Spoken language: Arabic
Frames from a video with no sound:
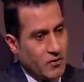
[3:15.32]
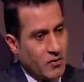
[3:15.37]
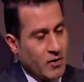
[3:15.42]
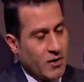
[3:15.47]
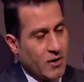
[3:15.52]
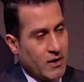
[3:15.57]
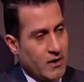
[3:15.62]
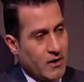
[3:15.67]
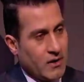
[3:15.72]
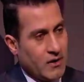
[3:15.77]

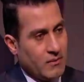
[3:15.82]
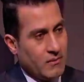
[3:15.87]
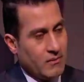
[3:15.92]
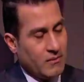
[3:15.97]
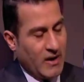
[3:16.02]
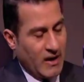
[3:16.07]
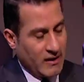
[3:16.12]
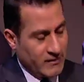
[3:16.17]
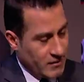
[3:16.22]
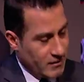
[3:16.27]
هو
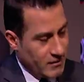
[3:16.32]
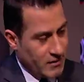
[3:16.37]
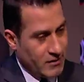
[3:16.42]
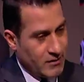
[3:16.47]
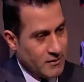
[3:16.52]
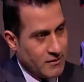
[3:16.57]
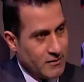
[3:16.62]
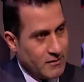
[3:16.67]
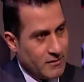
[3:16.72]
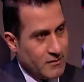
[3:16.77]
معاد دي الله
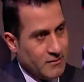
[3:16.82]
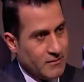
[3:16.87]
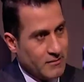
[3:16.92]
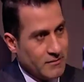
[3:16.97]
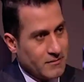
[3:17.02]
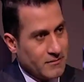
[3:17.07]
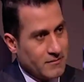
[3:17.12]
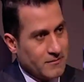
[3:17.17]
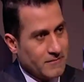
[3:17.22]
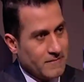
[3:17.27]
عايزة
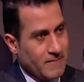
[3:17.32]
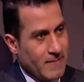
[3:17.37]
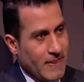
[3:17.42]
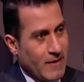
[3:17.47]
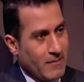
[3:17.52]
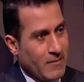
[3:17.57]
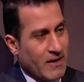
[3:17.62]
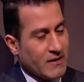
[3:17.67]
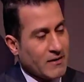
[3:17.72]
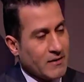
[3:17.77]
حلقة
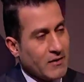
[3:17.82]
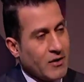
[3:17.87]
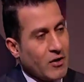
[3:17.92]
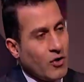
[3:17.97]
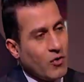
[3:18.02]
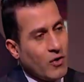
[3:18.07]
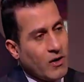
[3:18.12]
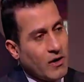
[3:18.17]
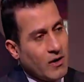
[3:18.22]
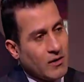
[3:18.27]
كاملة معاد الله
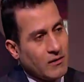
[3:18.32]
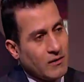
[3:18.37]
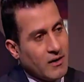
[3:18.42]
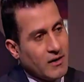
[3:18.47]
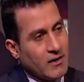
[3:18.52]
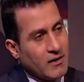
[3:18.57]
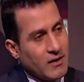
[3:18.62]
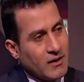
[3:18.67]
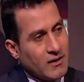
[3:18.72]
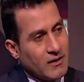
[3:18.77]
هو
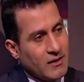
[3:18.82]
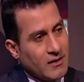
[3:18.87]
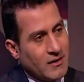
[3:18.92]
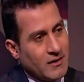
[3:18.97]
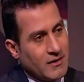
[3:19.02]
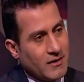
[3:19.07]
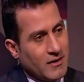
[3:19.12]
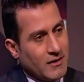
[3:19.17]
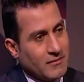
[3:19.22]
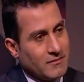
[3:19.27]
الله بص
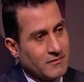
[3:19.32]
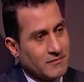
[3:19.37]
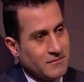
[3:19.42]
أنا عايز